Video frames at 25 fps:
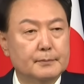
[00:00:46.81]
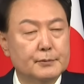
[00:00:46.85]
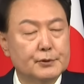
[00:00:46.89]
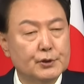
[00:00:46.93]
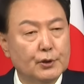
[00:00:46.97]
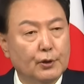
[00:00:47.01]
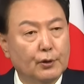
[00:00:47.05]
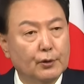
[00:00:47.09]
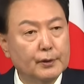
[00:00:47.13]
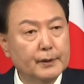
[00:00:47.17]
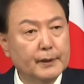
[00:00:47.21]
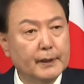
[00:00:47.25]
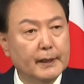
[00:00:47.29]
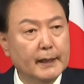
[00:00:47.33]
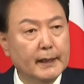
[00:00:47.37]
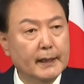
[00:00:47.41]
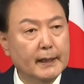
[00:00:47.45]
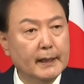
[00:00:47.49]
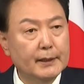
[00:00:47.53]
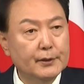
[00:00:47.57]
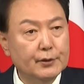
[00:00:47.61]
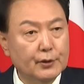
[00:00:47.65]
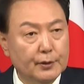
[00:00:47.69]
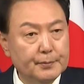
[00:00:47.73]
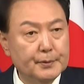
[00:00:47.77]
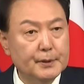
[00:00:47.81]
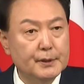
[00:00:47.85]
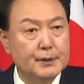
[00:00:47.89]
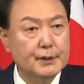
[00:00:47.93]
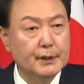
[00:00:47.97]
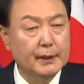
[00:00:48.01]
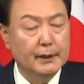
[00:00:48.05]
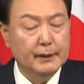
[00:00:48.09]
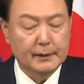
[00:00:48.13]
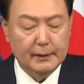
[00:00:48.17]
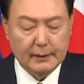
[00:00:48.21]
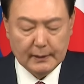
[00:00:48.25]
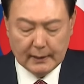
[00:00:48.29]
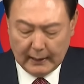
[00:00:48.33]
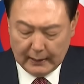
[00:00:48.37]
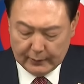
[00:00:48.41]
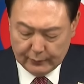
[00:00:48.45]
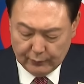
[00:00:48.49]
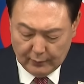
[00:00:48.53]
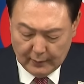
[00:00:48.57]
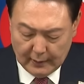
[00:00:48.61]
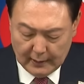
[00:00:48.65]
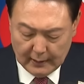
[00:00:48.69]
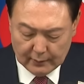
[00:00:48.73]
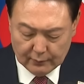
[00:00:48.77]
정례 협의체를
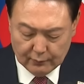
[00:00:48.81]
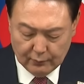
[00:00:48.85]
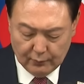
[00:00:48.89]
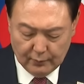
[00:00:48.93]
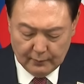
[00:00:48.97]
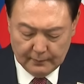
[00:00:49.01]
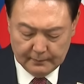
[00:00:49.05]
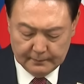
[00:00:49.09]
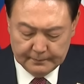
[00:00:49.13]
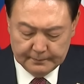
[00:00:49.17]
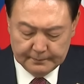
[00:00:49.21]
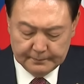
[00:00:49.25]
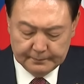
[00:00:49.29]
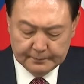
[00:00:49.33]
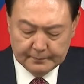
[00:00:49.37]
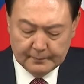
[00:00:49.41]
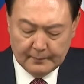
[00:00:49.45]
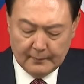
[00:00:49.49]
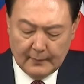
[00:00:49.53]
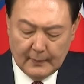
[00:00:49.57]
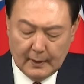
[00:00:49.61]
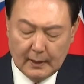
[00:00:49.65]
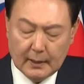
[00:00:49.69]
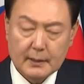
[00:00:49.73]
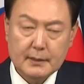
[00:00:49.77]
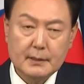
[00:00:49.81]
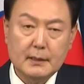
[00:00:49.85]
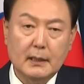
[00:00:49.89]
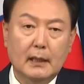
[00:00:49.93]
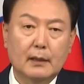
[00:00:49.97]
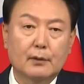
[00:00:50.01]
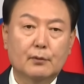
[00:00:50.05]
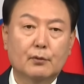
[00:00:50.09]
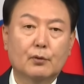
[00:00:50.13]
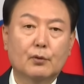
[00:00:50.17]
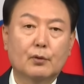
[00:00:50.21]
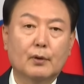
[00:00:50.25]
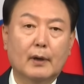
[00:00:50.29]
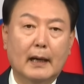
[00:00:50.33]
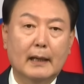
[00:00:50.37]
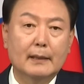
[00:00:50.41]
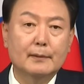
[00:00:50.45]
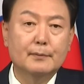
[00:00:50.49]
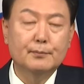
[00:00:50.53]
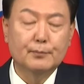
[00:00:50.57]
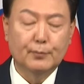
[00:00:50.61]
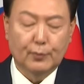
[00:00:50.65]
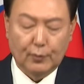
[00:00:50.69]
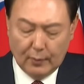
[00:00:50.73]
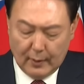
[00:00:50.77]
가동하고 상호
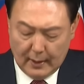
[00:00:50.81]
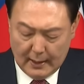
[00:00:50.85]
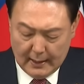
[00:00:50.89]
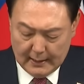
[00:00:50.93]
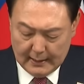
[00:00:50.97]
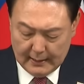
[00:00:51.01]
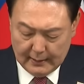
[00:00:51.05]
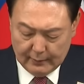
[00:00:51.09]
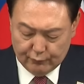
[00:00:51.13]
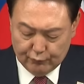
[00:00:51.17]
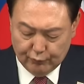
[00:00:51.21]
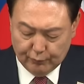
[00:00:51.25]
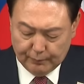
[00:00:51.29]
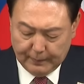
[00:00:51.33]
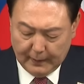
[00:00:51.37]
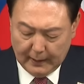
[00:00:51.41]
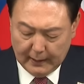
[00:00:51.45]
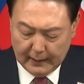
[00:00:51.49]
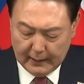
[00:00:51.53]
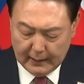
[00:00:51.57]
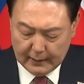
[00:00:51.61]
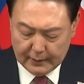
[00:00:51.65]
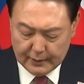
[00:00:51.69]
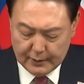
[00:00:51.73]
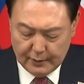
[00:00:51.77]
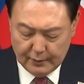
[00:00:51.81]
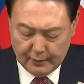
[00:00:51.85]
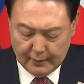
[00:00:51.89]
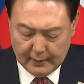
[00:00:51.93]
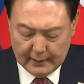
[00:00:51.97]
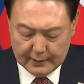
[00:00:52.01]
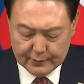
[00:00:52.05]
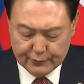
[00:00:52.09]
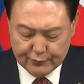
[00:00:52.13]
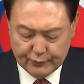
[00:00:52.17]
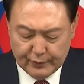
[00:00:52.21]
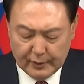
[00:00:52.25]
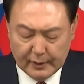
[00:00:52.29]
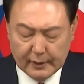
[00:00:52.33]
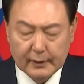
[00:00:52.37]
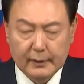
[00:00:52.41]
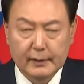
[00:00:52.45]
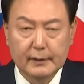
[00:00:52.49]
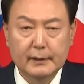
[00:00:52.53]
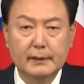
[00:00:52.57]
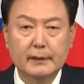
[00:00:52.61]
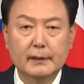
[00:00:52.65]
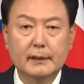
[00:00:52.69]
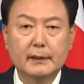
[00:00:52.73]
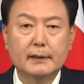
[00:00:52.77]
안보와 국방에 기여할 수
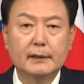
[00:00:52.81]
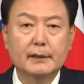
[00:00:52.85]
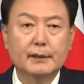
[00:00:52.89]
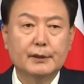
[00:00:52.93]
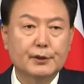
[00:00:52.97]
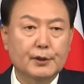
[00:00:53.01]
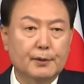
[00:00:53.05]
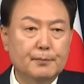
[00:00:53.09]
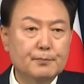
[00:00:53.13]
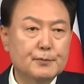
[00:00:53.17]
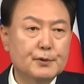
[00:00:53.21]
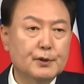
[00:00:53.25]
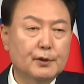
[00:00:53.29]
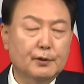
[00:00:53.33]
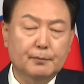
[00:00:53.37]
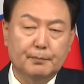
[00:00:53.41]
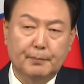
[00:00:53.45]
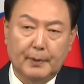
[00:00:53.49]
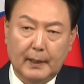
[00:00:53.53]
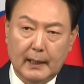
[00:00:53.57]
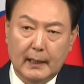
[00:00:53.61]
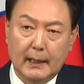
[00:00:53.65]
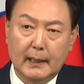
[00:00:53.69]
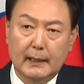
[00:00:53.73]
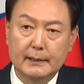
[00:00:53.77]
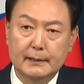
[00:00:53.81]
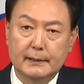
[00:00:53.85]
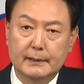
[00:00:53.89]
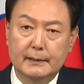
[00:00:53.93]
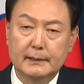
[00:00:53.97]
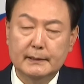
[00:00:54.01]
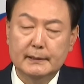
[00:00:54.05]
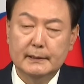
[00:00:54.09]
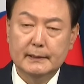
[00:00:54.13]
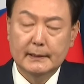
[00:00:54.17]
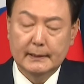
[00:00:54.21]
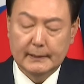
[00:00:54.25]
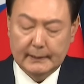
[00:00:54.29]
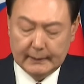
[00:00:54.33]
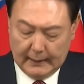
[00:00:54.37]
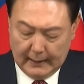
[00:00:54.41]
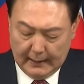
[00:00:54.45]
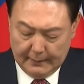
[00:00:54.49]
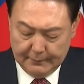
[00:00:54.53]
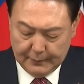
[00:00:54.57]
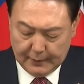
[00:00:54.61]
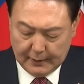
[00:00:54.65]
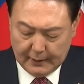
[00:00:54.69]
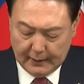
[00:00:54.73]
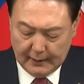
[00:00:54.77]
있는 협력 방안을
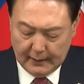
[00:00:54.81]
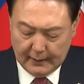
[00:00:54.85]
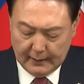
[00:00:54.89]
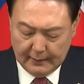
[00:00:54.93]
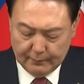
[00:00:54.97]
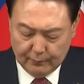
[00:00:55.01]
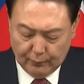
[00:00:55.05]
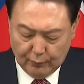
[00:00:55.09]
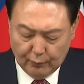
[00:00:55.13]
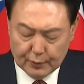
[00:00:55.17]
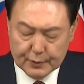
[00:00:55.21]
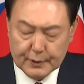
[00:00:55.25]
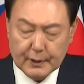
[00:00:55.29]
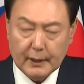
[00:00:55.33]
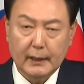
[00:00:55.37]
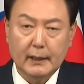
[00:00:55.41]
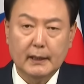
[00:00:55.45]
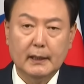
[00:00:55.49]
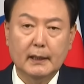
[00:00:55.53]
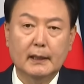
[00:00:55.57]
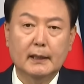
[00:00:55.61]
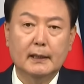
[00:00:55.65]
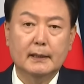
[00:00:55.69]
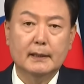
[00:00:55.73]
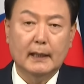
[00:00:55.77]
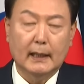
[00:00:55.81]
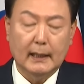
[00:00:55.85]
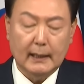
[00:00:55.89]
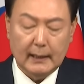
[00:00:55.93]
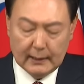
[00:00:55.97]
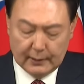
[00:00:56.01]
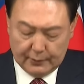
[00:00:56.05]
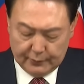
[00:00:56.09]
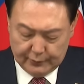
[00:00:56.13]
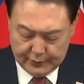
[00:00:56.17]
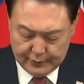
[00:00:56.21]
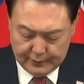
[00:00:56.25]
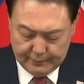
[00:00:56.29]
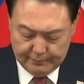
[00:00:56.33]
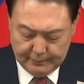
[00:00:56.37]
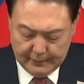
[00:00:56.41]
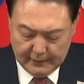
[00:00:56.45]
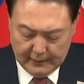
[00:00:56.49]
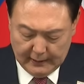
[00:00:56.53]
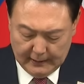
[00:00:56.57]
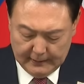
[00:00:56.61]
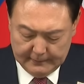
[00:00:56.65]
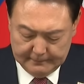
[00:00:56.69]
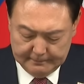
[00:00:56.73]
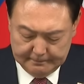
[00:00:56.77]
함께 모색해 나갈
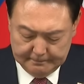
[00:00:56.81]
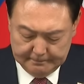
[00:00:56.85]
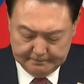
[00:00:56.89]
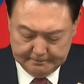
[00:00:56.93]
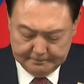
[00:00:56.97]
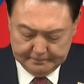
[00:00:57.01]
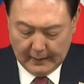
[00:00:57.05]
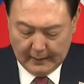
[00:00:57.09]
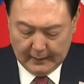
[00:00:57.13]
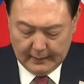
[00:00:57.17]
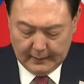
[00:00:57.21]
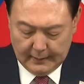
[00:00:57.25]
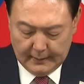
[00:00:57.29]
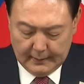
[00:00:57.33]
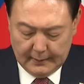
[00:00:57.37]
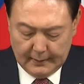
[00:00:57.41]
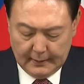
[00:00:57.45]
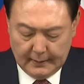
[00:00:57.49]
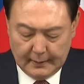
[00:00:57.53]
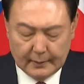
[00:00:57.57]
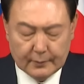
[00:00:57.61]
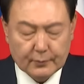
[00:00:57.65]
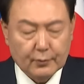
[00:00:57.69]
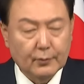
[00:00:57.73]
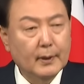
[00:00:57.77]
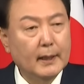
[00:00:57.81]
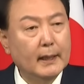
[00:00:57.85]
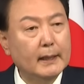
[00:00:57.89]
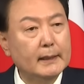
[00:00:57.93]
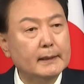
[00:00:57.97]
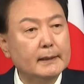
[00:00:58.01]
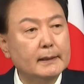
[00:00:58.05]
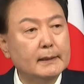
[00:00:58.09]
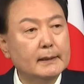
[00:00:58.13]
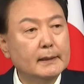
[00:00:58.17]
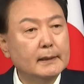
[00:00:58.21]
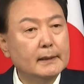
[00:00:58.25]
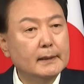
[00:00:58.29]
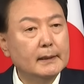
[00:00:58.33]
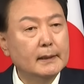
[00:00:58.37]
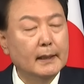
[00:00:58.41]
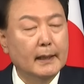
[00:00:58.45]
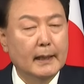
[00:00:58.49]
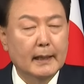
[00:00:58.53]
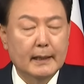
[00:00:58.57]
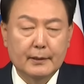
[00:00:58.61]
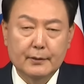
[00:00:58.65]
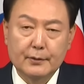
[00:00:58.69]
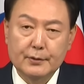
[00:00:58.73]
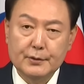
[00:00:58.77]
것입니다. 또한
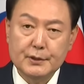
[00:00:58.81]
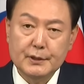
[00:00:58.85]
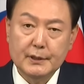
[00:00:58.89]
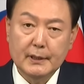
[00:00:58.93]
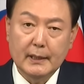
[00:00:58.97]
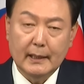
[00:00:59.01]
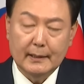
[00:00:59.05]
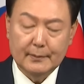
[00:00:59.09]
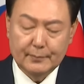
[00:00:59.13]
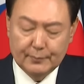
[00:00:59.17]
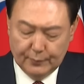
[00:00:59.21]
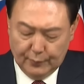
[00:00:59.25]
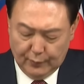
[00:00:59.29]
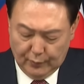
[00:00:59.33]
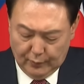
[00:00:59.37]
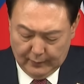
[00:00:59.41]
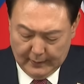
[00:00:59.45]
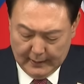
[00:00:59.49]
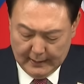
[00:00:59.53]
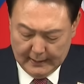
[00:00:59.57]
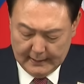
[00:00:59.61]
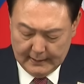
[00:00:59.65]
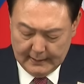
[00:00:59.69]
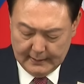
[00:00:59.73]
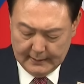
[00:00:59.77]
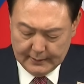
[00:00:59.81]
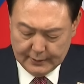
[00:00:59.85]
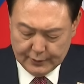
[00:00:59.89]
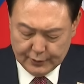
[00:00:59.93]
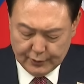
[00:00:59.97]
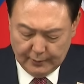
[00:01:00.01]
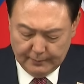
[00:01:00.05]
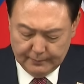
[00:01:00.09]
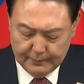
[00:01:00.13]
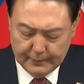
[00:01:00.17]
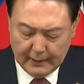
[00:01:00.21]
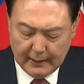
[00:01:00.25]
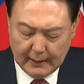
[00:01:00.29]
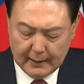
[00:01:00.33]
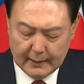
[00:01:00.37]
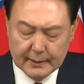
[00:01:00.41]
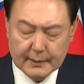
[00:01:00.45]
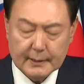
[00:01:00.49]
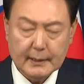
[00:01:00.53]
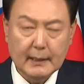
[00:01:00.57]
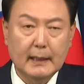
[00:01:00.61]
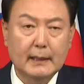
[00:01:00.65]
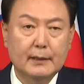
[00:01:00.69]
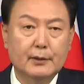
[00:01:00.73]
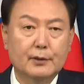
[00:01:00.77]
에너지 안보와 첨단
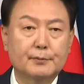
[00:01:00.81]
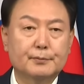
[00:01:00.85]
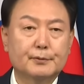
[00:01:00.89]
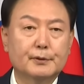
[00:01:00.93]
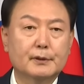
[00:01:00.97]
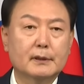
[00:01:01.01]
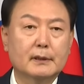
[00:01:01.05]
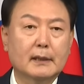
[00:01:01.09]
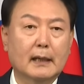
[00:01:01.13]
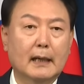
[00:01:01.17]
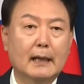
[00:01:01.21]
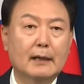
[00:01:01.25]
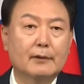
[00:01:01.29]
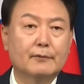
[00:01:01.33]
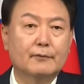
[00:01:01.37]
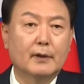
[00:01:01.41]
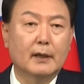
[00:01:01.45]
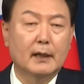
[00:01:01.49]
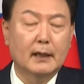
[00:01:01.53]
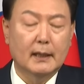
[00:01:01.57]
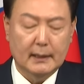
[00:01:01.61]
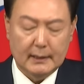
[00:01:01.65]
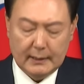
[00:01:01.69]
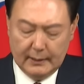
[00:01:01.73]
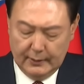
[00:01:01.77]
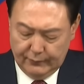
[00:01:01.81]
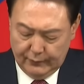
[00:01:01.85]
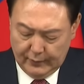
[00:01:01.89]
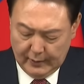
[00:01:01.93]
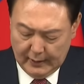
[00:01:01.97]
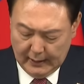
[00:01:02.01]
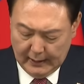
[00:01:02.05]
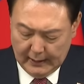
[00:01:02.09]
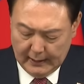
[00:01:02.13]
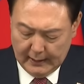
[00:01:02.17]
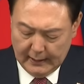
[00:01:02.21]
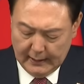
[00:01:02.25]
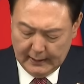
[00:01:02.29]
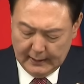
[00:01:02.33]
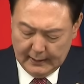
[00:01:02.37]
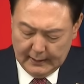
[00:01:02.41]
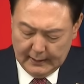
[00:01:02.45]
산업을 강화하기 위해